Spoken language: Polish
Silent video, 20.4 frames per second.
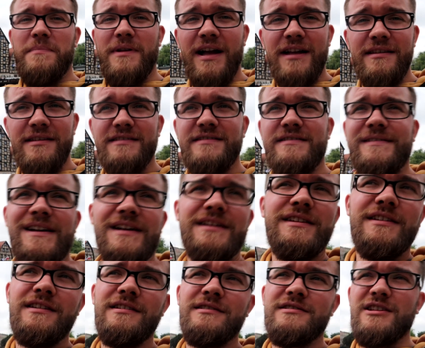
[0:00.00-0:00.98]
Plan jest
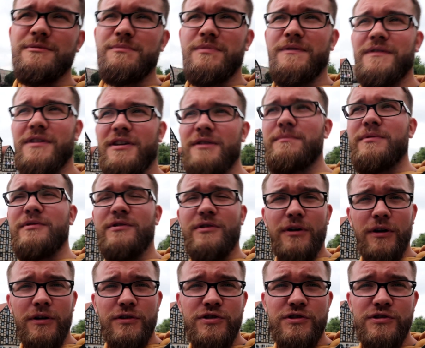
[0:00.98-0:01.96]
taki, żeby w tej
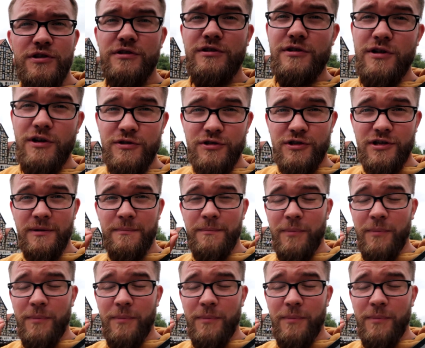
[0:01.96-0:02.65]
Bydgoszczy troszkę